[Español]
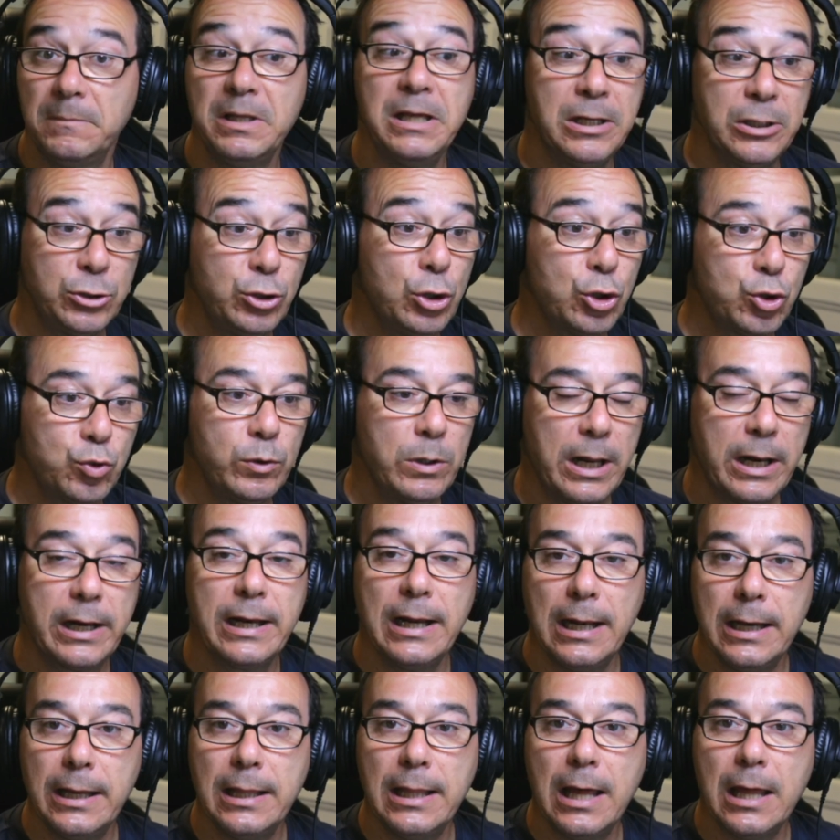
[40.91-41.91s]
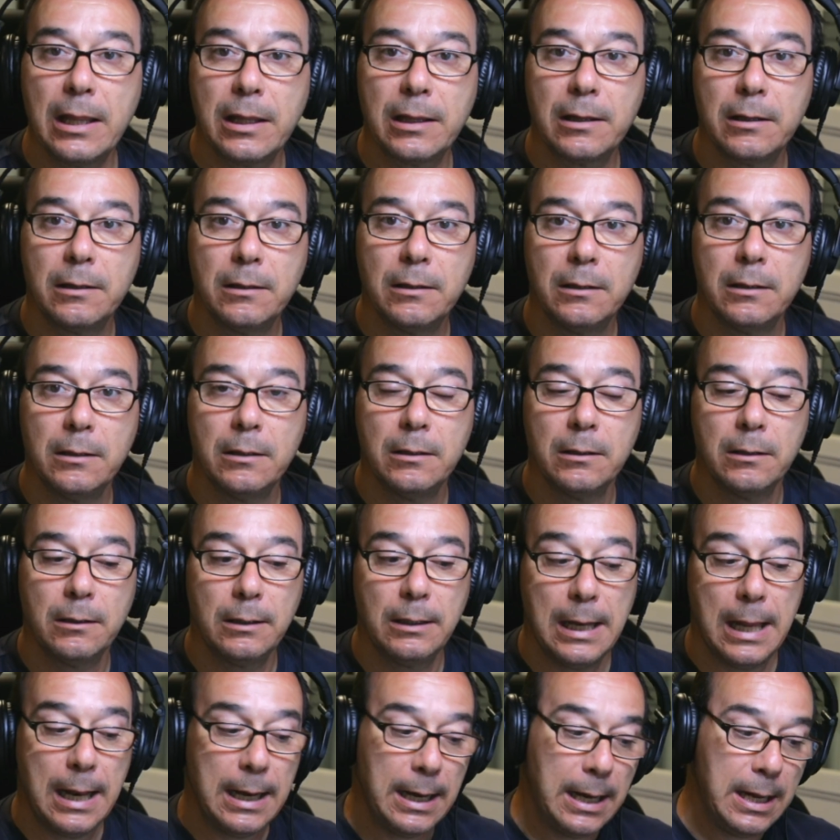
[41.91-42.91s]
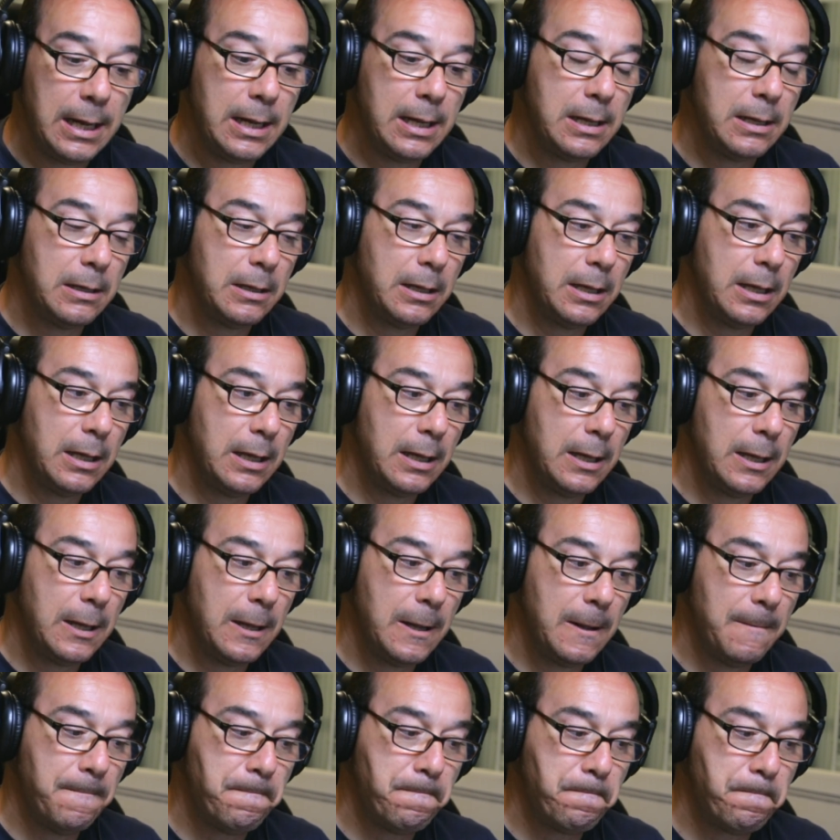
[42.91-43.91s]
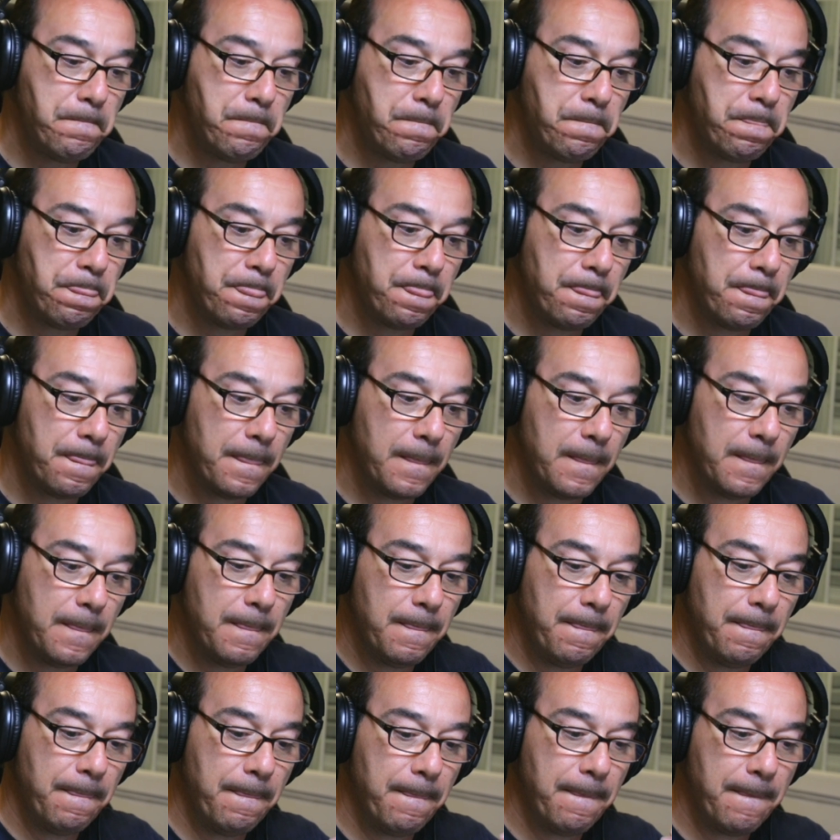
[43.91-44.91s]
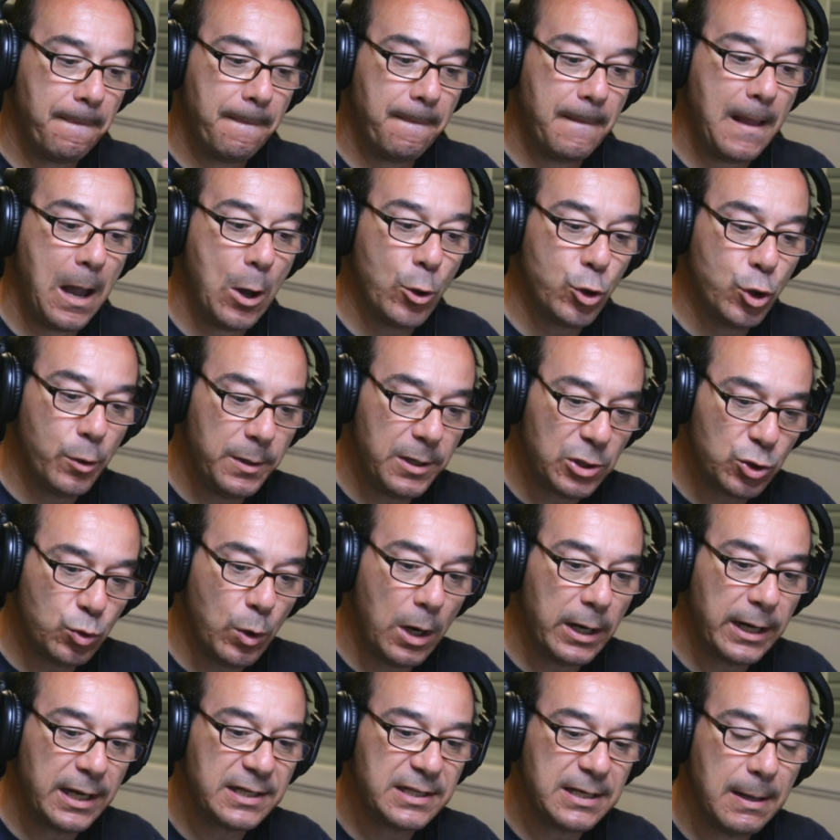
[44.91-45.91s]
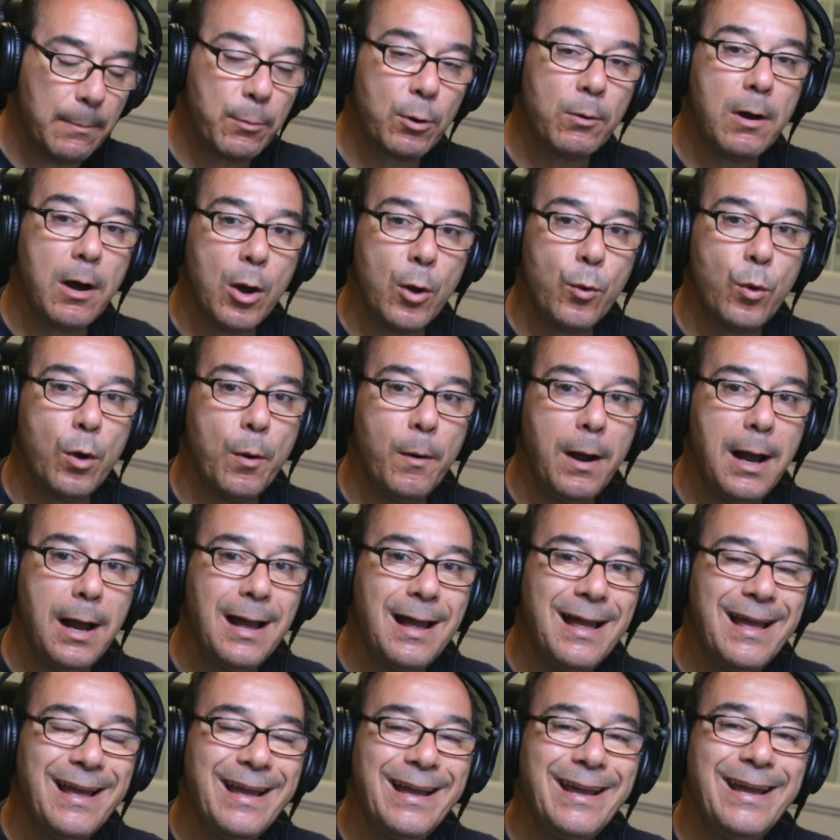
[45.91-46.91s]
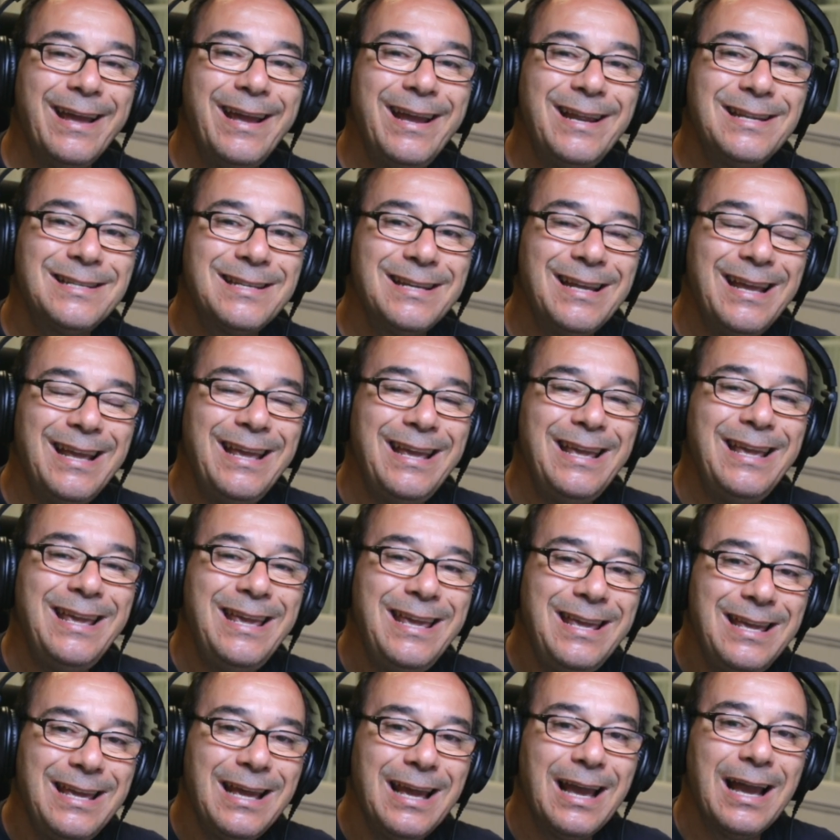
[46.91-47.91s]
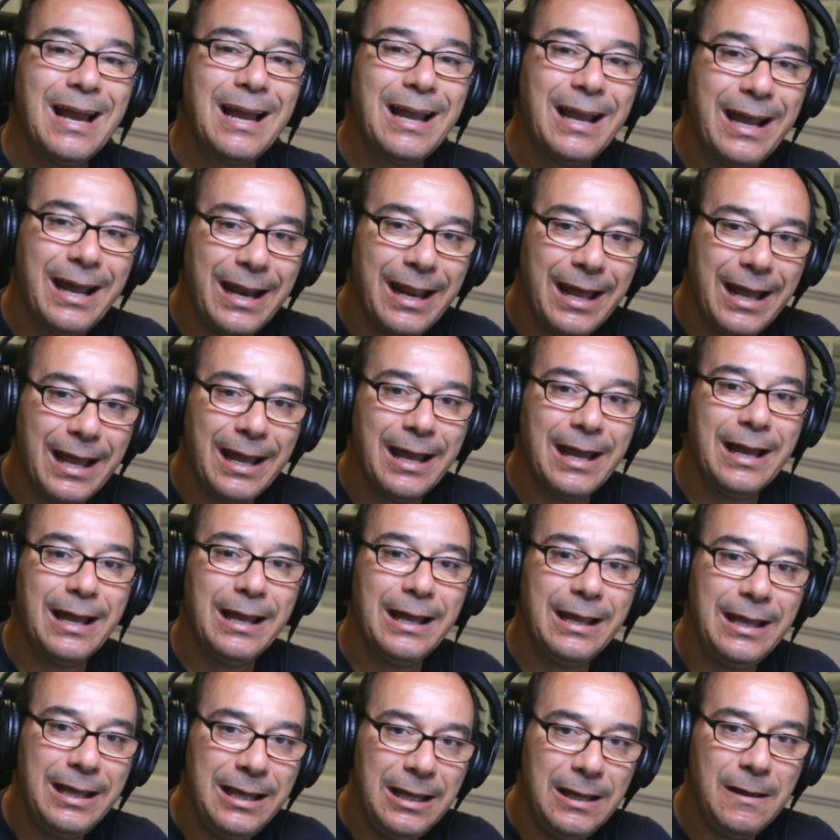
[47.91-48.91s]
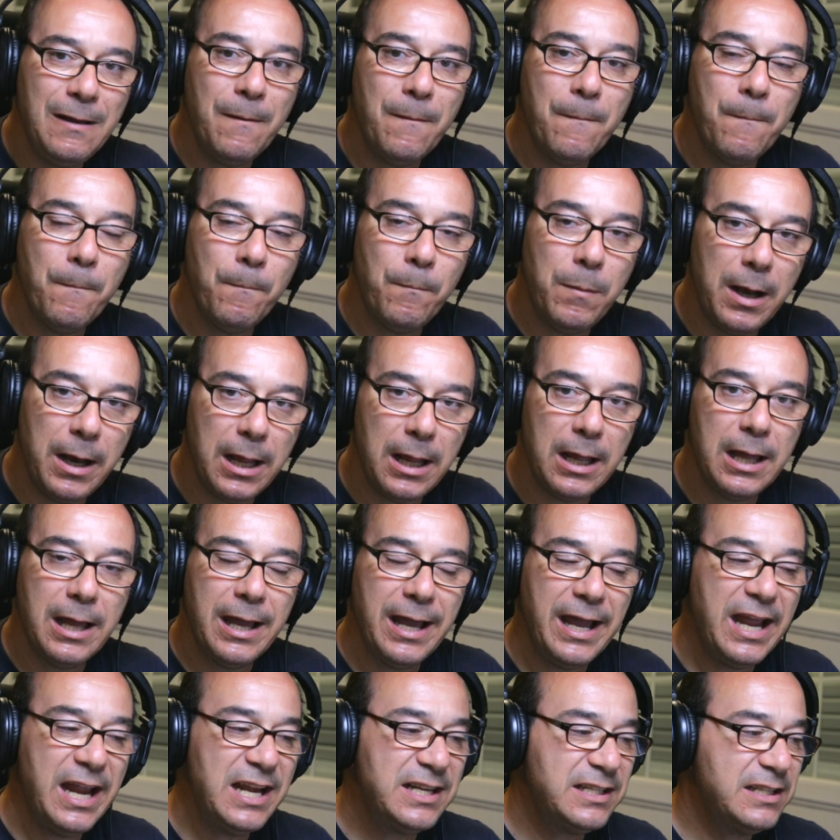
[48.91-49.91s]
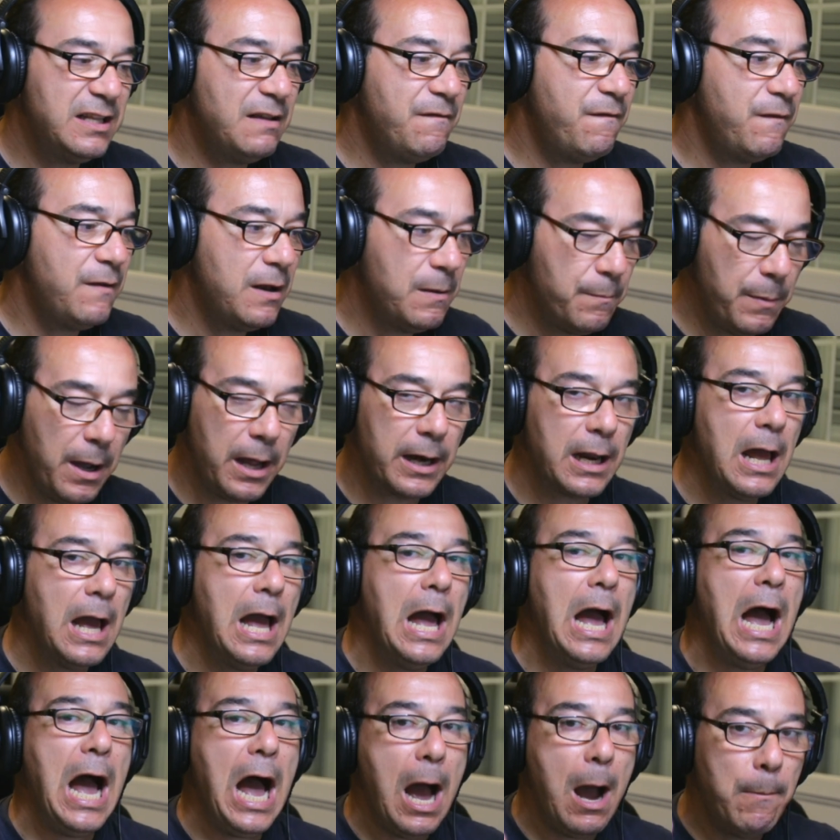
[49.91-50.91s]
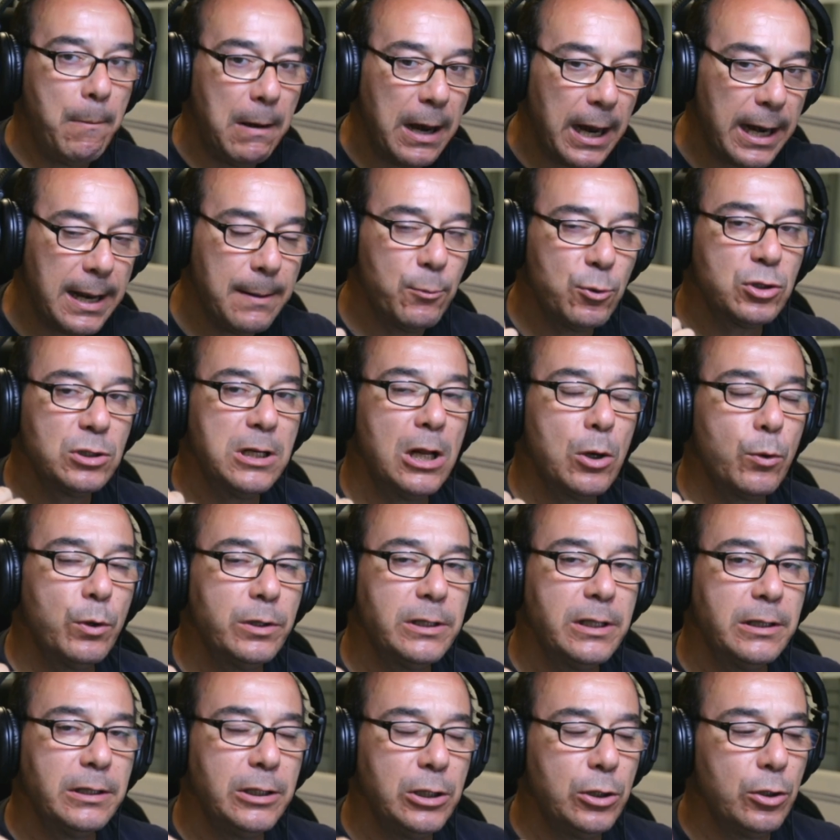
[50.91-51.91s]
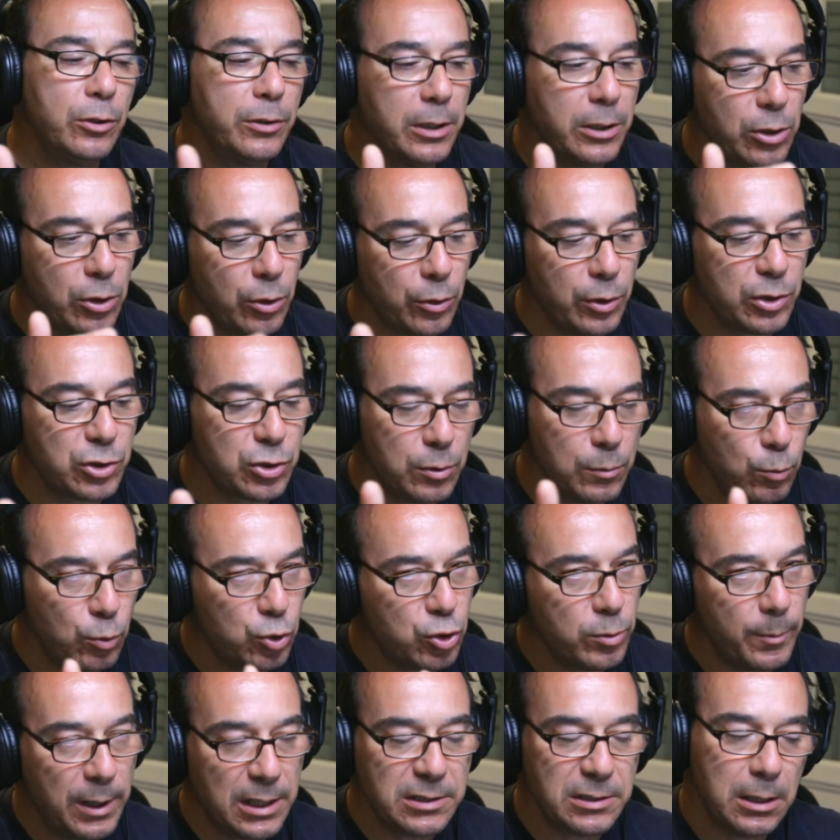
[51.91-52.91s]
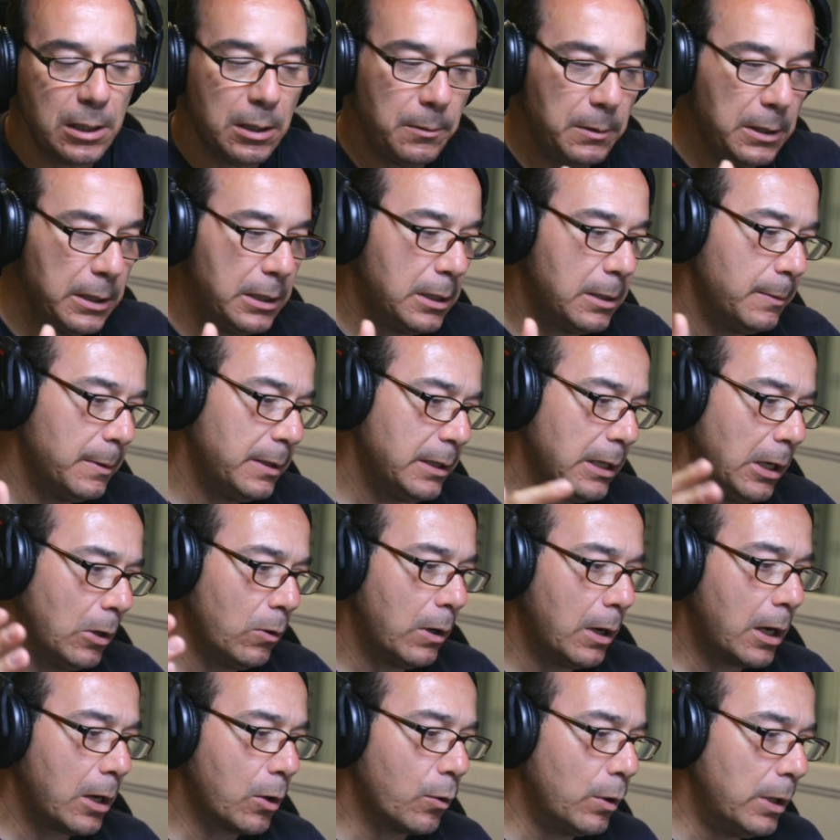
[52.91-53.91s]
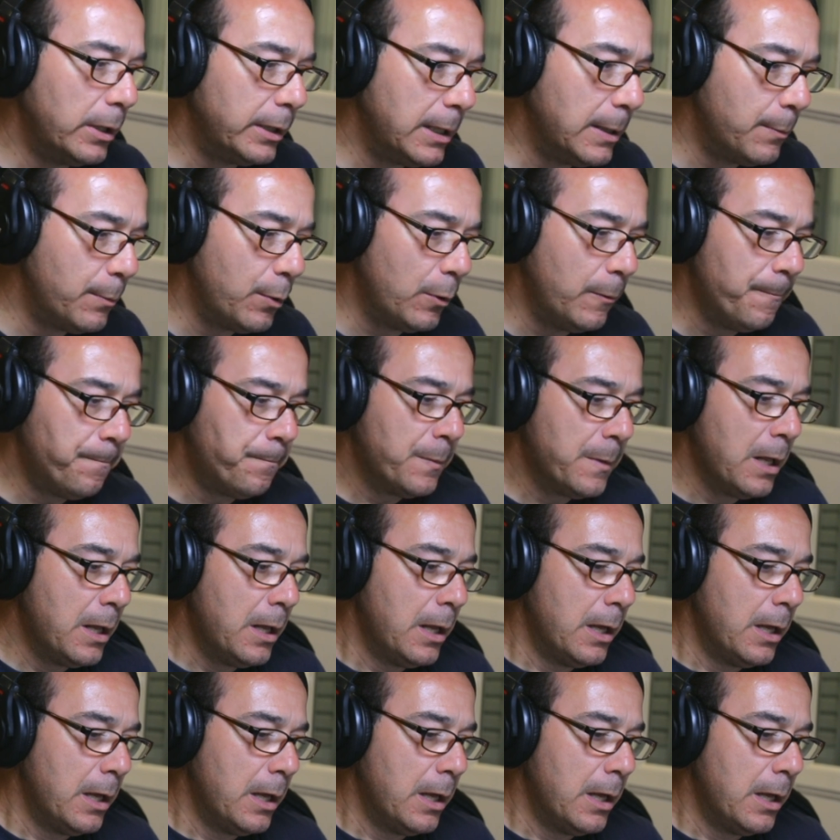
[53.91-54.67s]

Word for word: Y esto es una realidad la ley em, audiovisual que se ha aprobado nueva, es increíble. Es de flipar. Hablaremos largo y tendido de todo esto y mucho más, evidentemente, a lo largo del tiempo.